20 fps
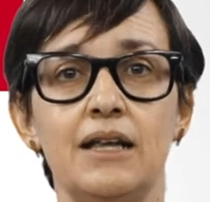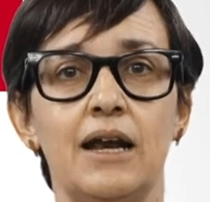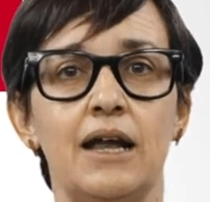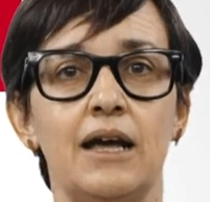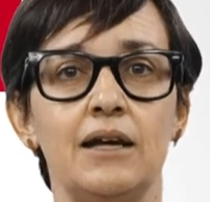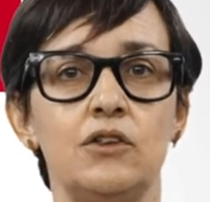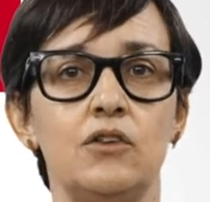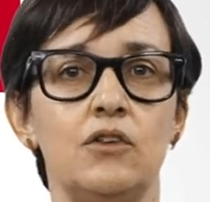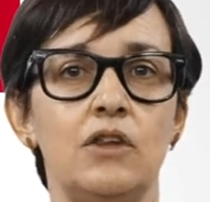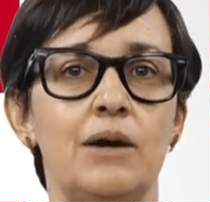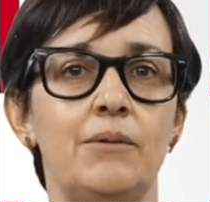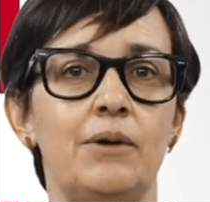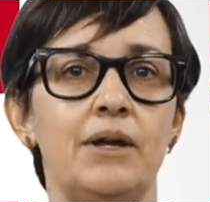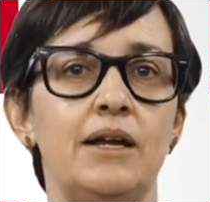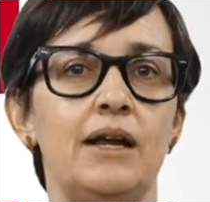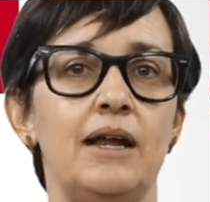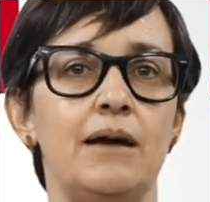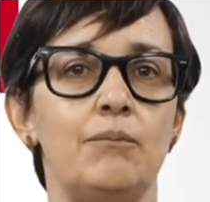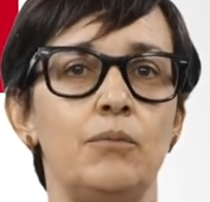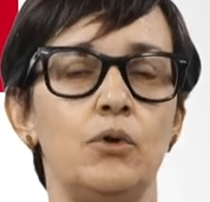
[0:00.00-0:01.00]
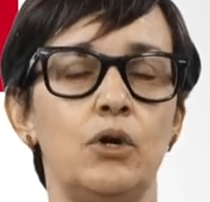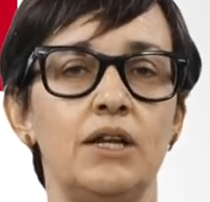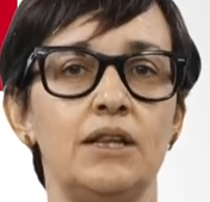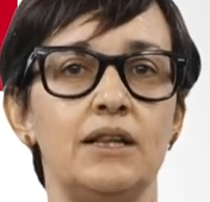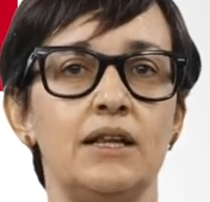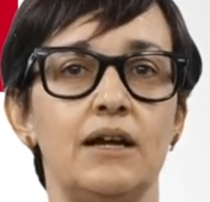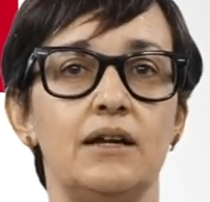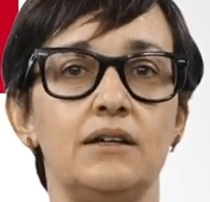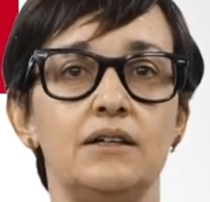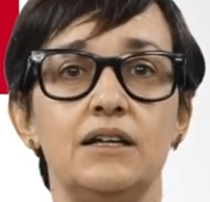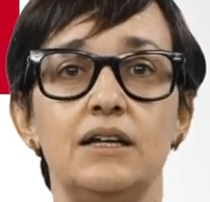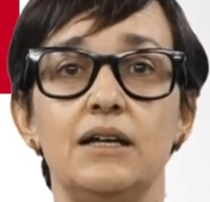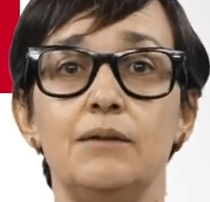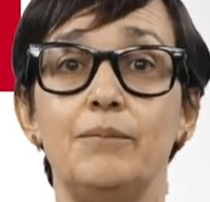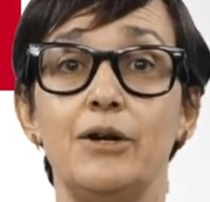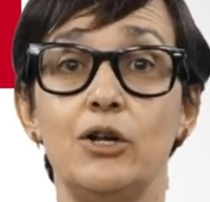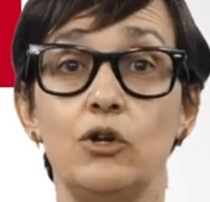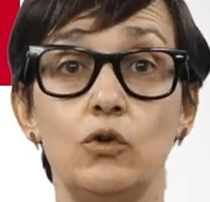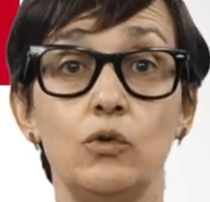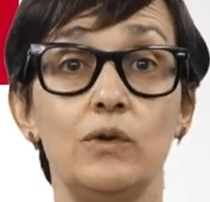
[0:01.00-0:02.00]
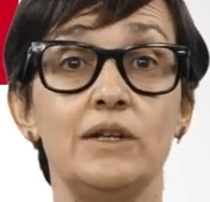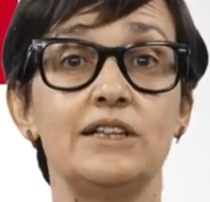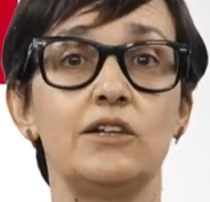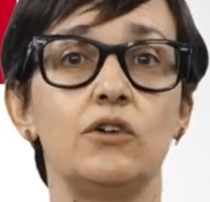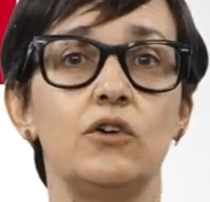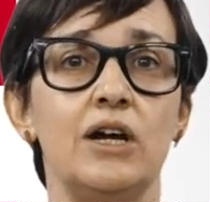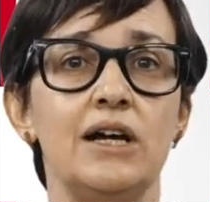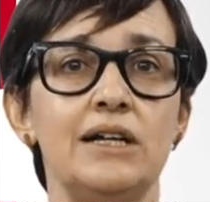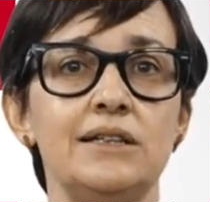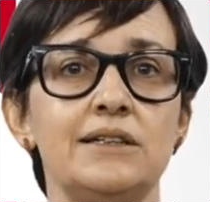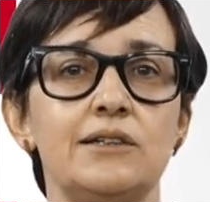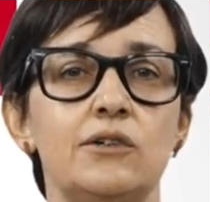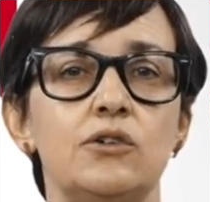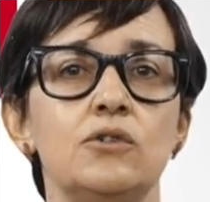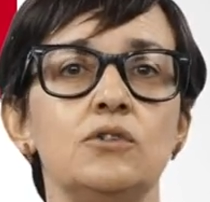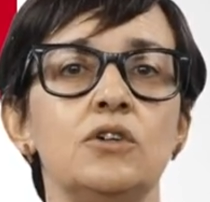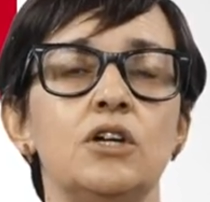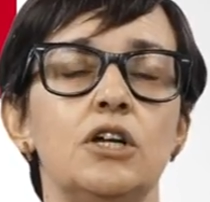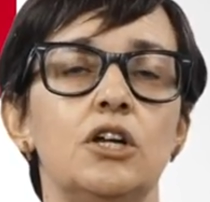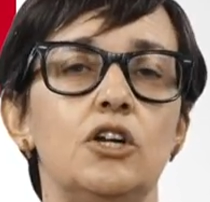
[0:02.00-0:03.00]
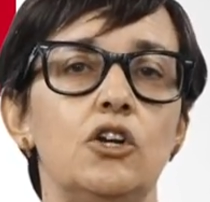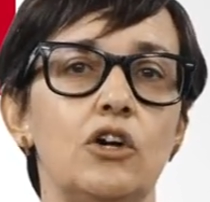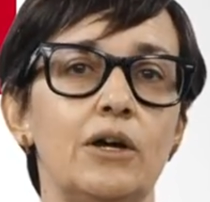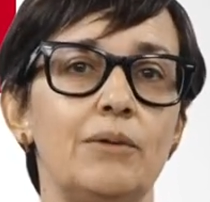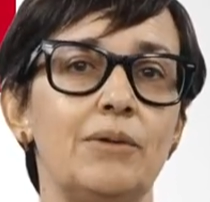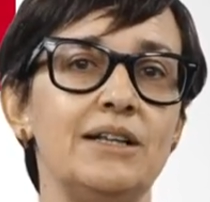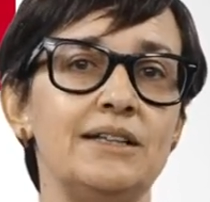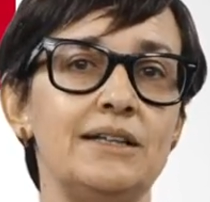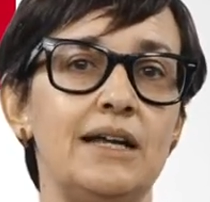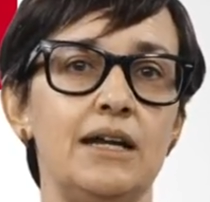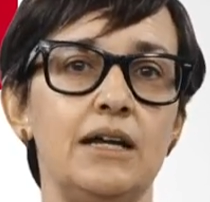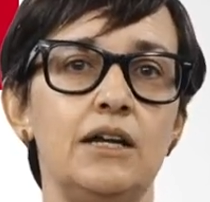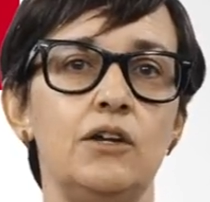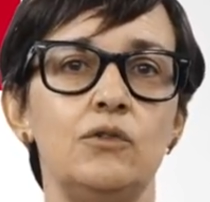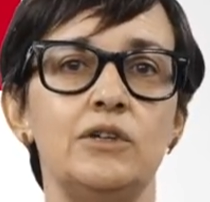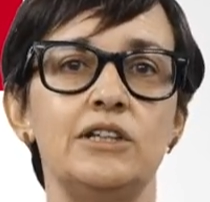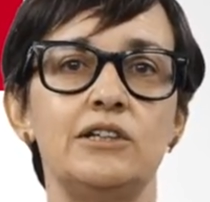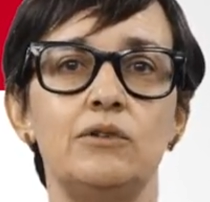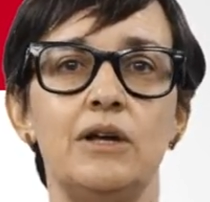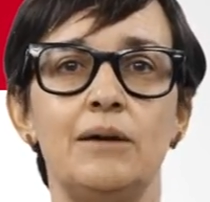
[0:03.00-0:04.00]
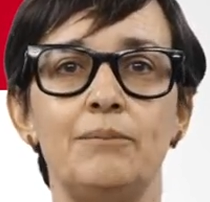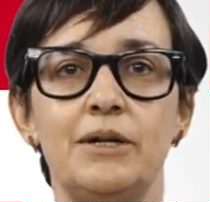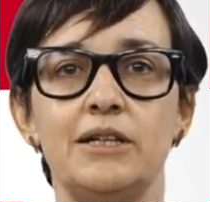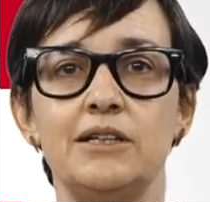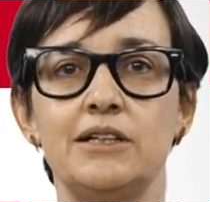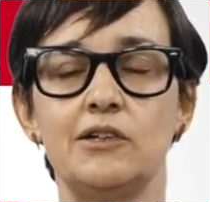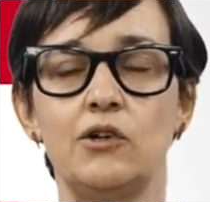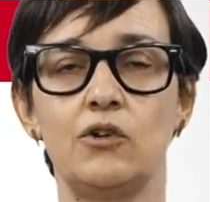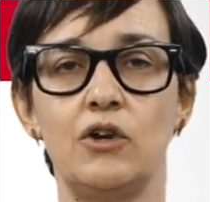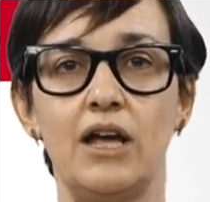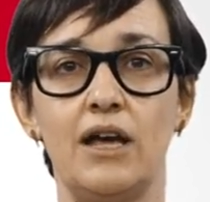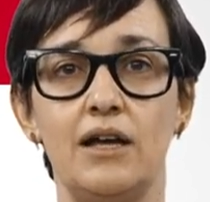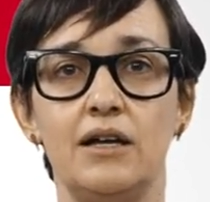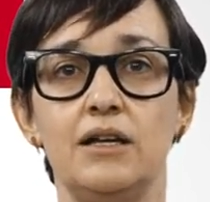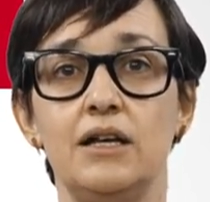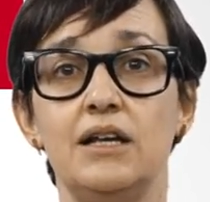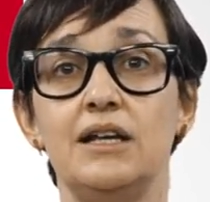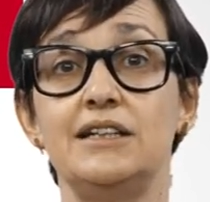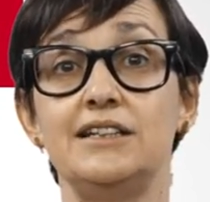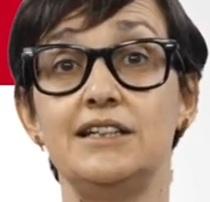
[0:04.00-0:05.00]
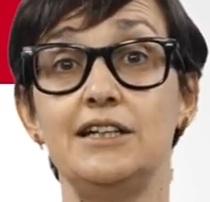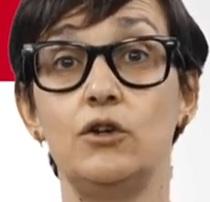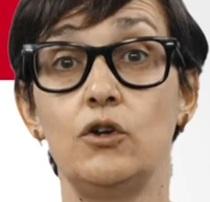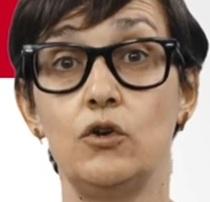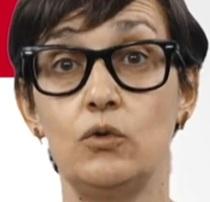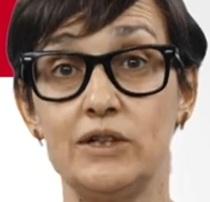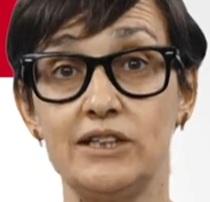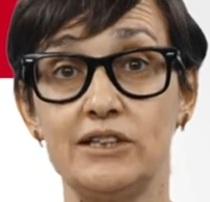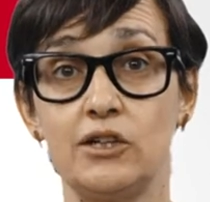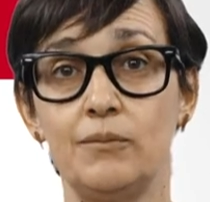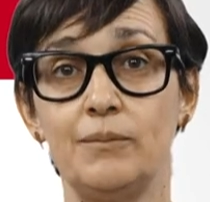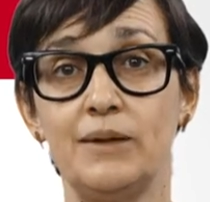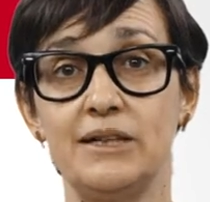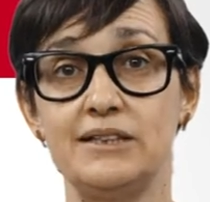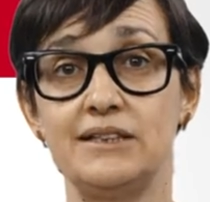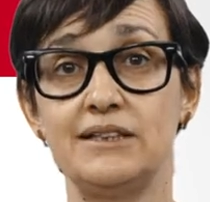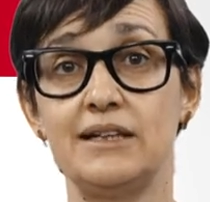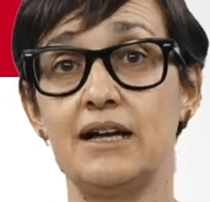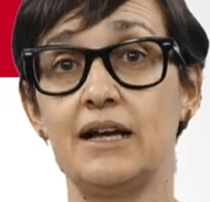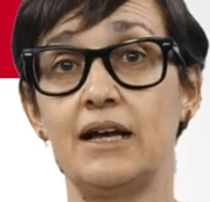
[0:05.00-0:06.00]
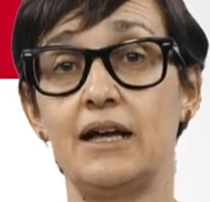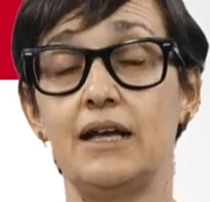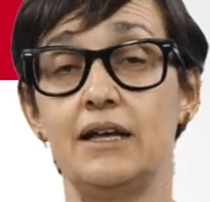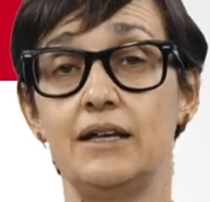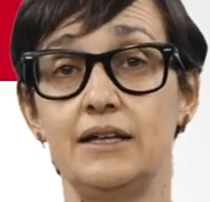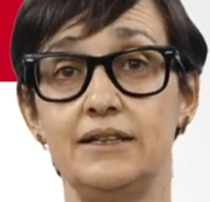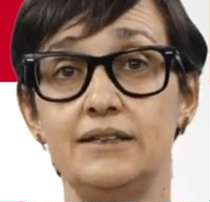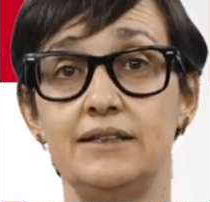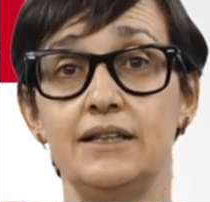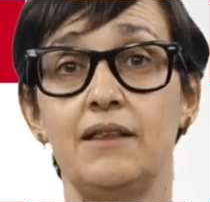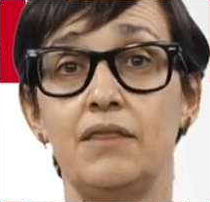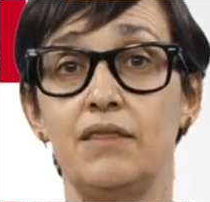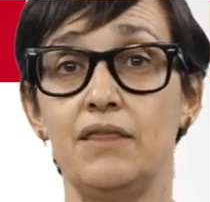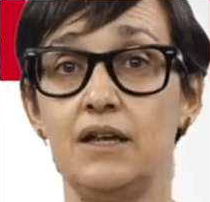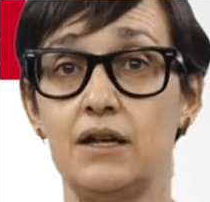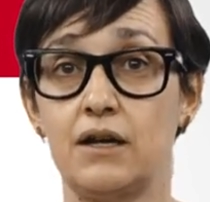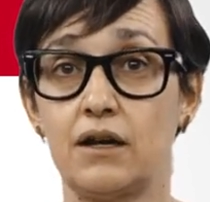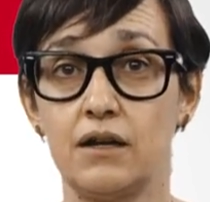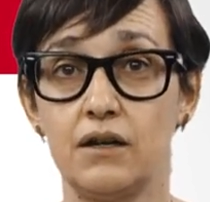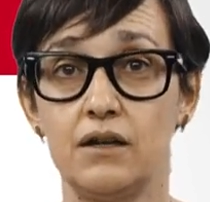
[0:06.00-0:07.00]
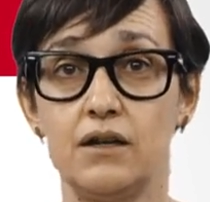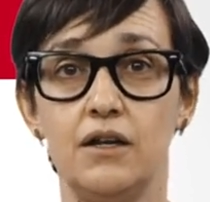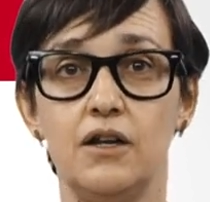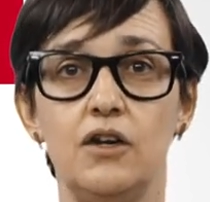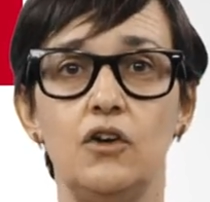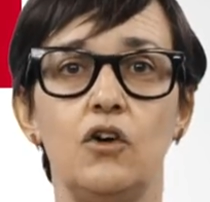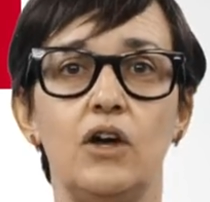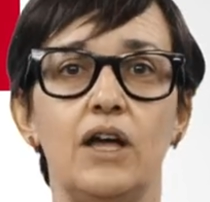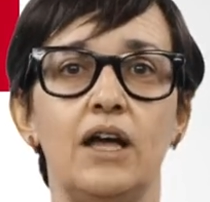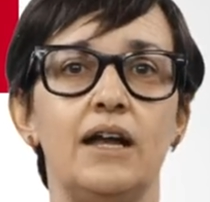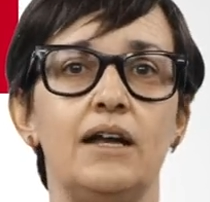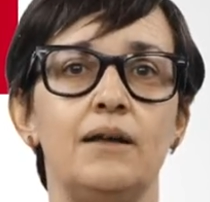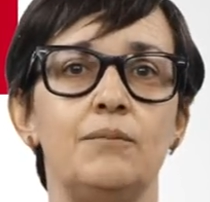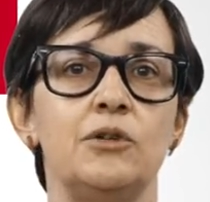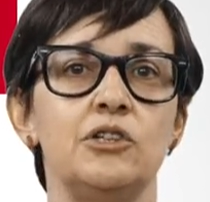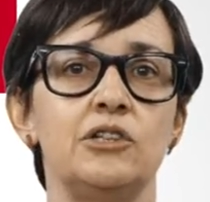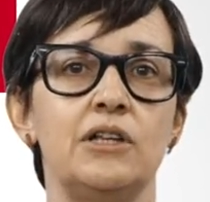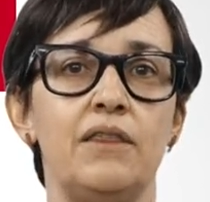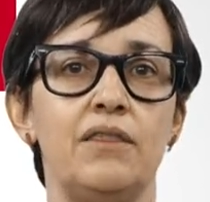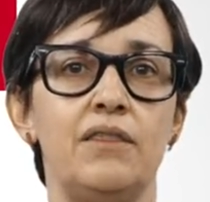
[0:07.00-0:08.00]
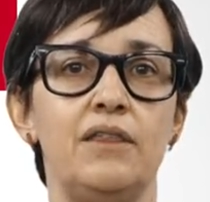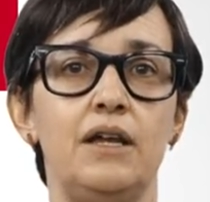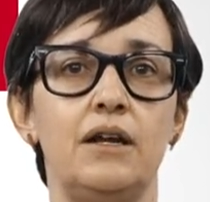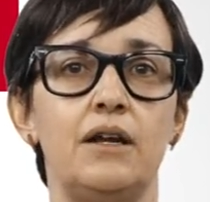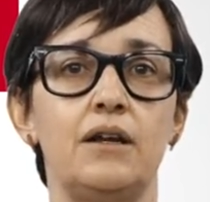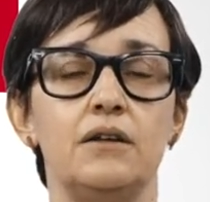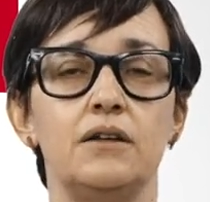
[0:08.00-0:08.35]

al acto de abrir la puerta, pero en nuestro caso lo que va a salir no es una persona, sino nuestro mensaje, es decir, lo que queremos decir.